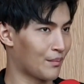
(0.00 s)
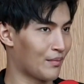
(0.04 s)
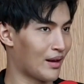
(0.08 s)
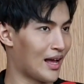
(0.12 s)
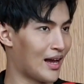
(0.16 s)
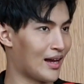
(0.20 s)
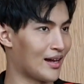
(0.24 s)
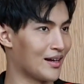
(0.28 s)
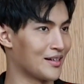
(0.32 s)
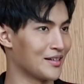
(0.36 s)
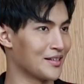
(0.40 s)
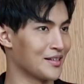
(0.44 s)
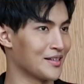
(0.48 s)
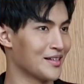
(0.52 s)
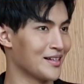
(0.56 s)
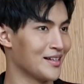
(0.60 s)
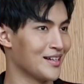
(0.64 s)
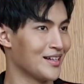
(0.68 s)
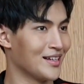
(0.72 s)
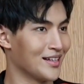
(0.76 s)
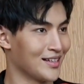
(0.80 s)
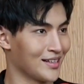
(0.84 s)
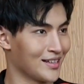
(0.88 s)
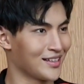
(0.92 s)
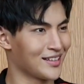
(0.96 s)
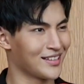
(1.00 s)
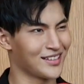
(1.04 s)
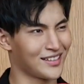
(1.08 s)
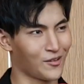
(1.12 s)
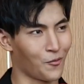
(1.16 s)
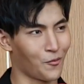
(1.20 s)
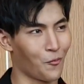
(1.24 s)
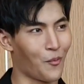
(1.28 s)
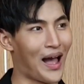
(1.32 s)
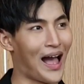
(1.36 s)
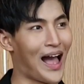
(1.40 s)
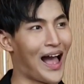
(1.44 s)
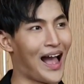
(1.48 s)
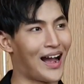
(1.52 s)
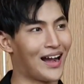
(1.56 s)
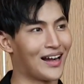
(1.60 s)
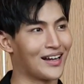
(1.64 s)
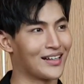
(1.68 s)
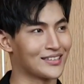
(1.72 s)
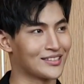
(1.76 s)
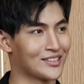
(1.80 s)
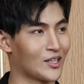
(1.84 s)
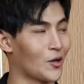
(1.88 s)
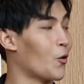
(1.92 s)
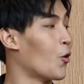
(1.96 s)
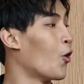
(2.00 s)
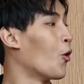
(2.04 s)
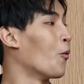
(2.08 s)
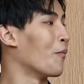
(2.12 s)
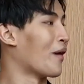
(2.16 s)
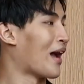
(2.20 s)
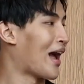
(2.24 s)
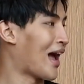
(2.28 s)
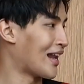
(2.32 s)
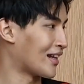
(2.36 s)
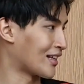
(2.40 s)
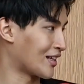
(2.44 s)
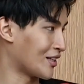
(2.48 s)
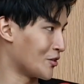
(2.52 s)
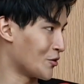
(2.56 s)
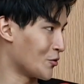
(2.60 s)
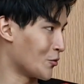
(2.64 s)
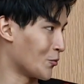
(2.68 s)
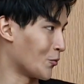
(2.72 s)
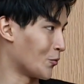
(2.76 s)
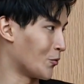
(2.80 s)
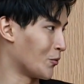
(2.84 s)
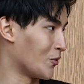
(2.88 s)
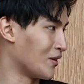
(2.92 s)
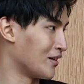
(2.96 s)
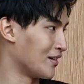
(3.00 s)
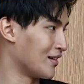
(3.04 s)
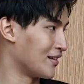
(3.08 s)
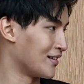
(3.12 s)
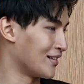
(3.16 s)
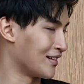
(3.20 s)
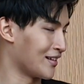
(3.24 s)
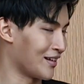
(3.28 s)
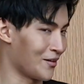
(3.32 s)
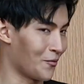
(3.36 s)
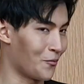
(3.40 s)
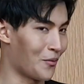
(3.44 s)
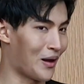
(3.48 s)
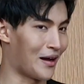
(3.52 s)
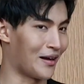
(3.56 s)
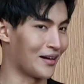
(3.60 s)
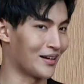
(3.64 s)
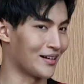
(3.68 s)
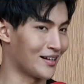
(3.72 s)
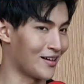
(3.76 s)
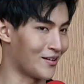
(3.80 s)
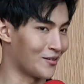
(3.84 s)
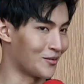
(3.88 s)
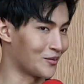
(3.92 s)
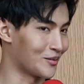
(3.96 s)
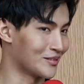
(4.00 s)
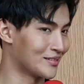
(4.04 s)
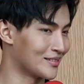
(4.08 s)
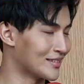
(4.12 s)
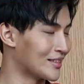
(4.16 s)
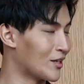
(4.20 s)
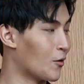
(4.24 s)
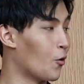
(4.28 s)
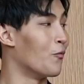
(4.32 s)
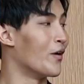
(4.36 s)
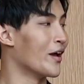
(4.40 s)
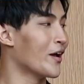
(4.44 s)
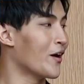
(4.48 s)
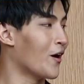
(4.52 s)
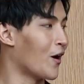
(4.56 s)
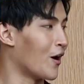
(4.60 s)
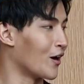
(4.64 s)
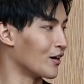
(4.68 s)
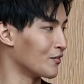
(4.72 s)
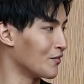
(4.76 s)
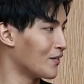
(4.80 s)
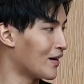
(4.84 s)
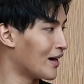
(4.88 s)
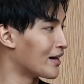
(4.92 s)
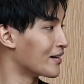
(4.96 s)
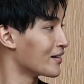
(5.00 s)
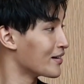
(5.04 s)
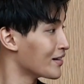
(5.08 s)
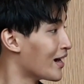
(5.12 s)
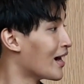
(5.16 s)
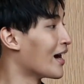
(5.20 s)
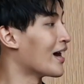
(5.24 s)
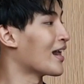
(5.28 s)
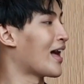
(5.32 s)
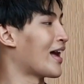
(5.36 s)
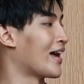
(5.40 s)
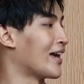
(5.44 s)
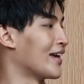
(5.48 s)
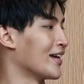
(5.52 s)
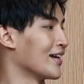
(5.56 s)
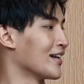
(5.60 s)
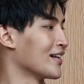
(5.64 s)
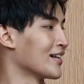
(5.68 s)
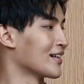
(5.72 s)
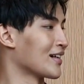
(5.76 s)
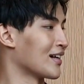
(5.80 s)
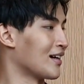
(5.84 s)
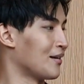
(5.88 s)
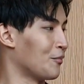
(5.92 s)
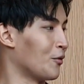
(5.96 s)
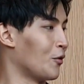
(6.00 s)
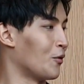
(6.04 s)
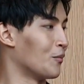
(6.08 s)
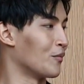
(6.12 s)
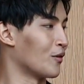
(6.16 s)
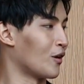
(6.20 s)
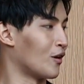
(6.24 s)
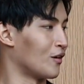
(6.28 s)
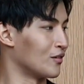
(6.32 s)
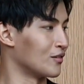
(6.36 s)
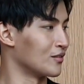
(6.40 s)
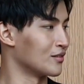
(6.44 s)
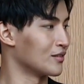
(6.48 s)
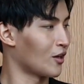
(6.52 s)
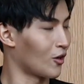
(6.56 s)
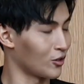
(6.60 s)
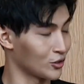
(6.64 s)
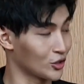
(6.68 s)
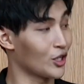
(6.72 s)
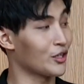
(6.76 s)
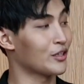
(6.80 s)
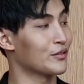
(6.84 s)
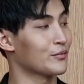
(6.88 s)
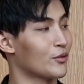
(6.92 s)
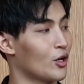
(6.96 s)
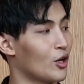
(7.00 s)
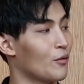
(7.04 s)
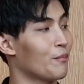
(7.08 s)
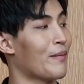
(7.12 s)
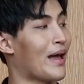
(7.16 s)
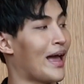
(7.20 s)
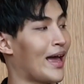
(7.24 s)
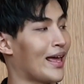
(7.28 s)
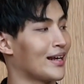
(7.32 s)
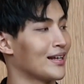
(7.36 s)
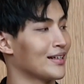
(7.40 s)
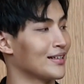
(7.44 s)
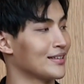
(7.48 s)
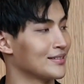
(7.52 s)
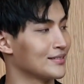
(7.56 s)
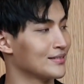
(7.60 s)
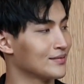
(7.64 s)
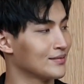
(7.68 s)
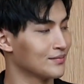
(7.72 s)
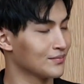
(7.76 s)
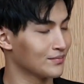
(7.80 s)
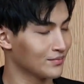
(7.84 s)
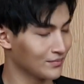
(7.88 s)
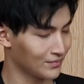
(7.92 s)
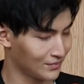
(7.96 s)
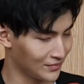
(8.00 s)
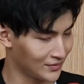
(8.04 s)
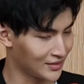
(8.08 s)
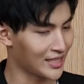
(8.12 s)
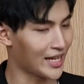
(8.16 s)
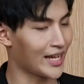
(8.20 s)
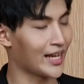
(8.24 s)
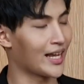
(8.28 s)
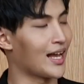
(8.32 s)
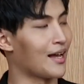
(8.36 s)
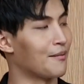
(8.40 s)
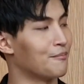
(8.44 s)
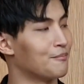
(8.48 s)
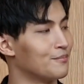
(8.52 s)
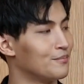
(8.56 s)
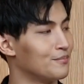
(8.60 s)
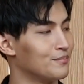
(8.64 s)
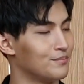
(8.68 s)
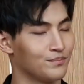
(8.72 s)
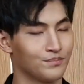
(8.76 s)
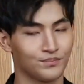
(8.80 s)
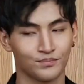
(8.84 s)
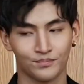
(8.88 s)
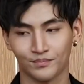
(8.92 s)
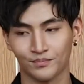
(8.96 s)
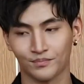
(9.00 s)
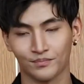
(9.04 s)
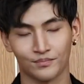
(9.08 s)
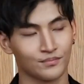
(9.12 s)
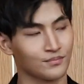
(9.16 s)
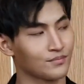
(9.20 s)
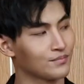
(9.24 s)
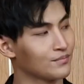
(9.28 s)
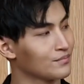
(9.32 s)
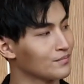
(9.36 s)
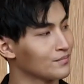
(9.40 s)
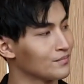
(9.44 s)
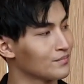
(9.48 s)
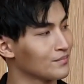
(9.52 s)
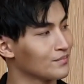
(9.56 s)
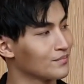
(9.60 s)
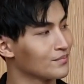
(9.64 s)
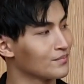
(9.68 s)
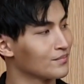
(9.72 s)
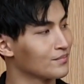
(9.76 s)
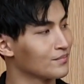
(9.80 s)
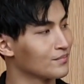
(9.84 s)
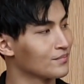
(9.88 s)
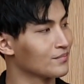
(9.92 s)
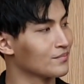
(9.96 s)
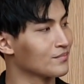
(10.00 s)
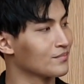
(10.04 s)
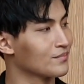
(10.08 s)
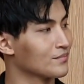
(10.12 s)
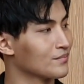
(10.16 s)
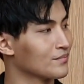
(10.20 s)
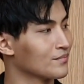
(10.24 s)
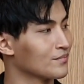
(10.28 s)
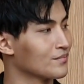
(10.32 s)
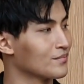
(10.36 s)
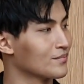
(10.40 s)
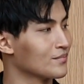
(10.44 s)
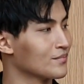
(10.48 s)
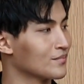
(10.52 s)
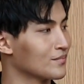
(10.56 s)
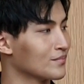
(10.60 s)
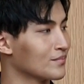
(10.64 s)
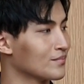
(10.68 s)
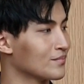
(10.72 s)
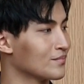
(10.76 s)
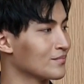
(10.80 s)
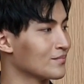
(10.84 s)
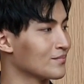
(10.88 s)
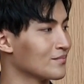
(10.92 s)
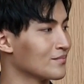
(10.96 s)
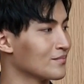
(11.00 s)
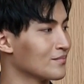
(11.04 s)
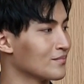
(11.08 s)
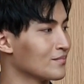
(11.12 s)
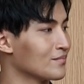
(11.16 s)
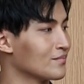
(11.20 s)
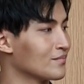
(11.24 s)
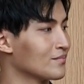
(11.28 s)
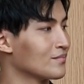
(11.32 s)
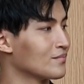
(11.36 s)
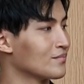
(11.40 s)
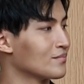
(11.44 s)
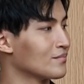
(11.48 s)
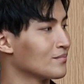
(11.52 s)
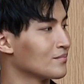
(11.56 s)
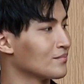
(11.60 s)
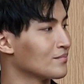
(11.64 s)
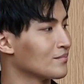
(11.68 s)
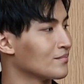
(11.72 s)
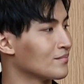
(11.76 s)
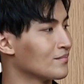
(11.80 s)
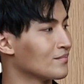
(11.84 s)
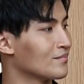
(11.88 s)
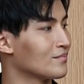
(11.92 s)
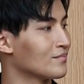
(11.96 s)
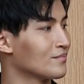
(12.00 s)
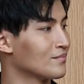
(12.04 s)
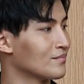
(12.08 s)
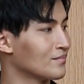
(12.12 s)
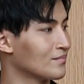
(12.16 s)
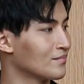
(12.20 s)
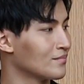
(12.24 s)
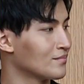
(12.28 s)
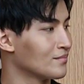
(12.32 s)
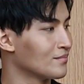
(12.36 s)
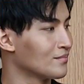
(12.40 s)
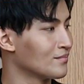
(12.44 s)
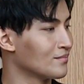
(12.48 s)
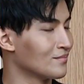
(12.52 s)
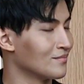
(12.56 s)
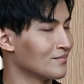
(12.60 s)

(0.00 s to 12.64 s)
ลังวางสโคปงานกันอยู่หวังเดี๋ยวอุบไว้ก่อนว่าเรื่องอะไร ครับผมของของช่องช่องแปดช่องแปดเหมือนเดิมใช่ครับจริงหลายคนแบบก็รอรุนเนาะว่าแบบจะจะมีโอกาสที่จะกลับไปไว้อีกไหม